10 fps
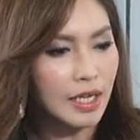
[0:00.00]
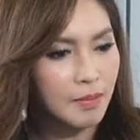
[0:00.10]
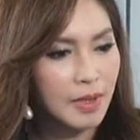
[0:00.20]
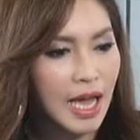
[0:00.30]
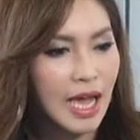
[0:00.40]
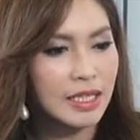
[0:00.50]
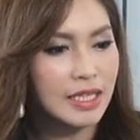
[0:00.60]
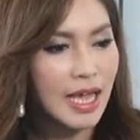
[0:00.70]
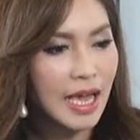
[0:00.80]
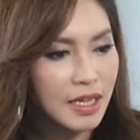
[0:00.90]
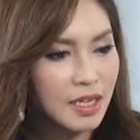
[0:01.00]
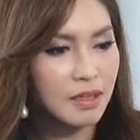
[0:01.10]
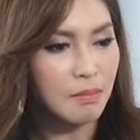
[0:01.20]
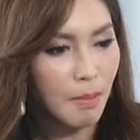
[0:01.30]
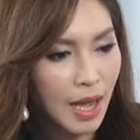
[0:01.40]
ทำงานที่ได้เงิ
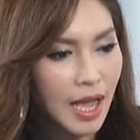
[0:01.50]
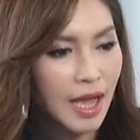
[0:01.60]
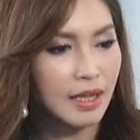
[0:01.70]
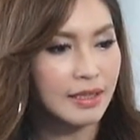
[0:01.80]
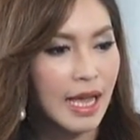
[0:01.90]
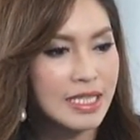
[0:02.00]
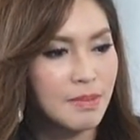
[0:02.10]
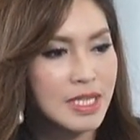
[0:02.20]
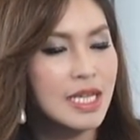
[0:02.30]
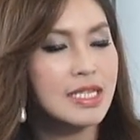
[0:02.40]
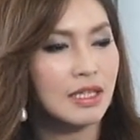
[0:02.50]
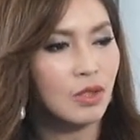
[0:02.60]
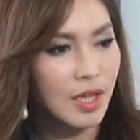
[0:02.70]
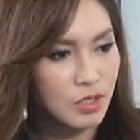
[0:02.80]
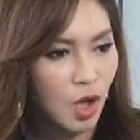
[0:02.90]
นมาก แต่อาจจะไม่ใช่สิ่ง
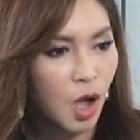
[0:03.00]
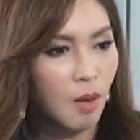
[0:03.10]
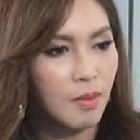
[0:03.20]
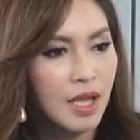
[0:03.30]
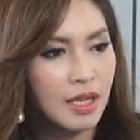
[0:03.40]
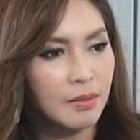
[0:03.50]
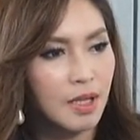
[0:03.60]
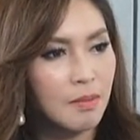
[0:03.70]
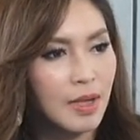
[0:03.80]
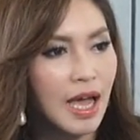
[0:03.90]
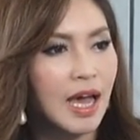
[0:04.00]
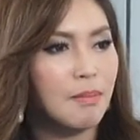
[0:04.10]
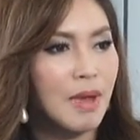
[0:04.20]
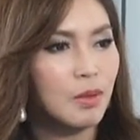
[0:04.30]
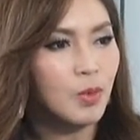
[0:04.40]
ที่ตัวเองชอบ กับทำงาน
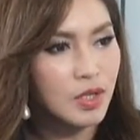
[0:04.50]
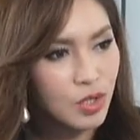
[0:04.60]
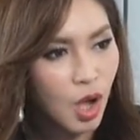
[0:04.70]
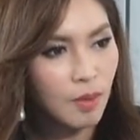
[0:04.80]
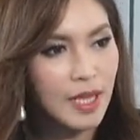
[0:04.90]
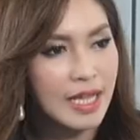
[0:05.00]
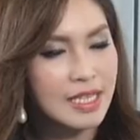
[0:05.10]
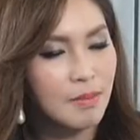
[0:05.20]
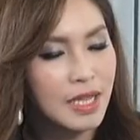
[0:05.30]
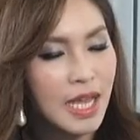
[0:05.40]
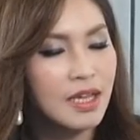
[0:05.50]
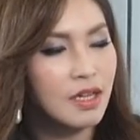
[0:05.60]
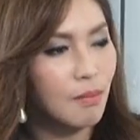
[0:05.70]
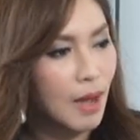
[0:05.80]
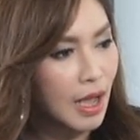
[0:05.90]
แบบที่ตัวเองชอบแต่อาจจะไม่ได้
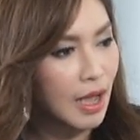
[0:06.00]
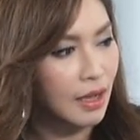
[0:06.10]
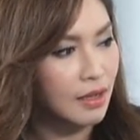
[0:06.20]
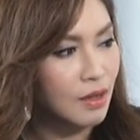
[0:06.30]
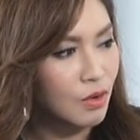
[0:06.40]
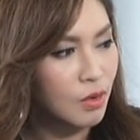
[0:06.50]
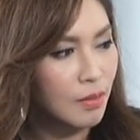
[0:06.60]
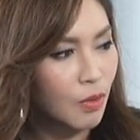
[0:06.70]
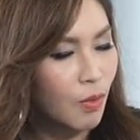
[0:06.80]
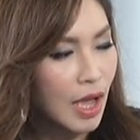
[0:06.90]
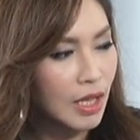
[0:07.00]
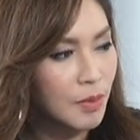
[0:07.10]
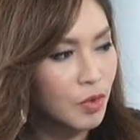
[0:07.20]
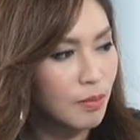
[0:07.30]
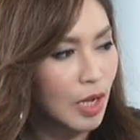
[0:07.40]
เงินมาก คุณแพทย์ว่าถ้า
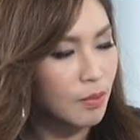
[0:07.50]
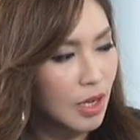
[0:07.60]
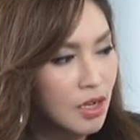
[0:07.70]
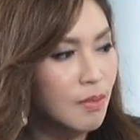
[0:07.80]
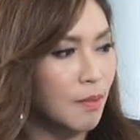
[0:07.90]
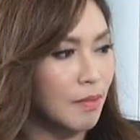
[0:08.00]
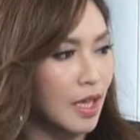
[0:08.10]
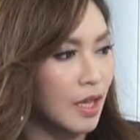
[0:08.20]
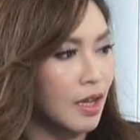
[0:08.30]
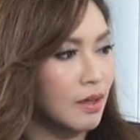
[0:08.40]
เป็นคุณแพทย์คุณแพทย์เลือกแบบไหนคะ